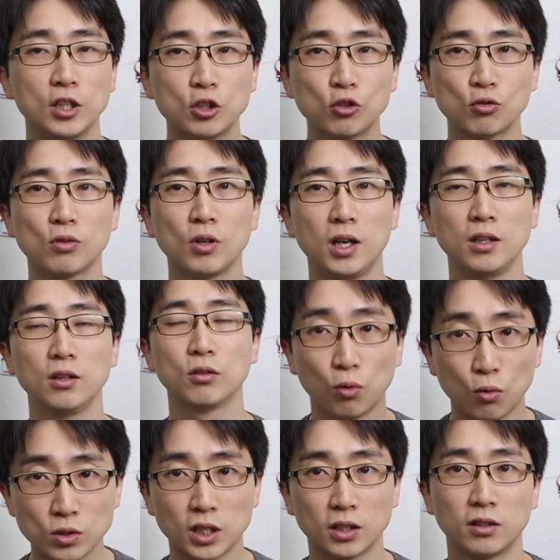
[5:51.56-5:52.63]
익숙한
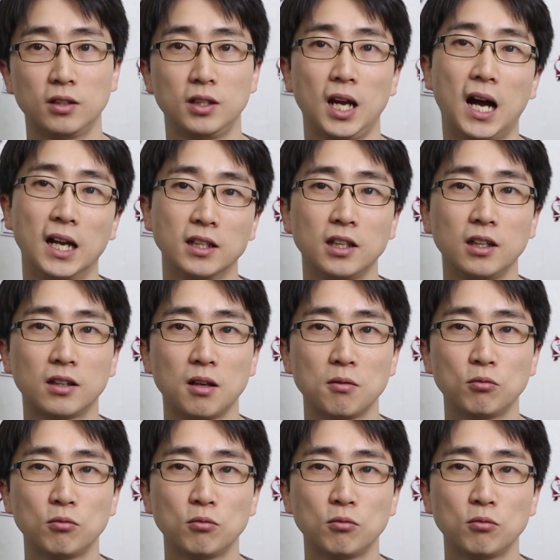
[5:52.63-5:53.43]
동작들이 아니기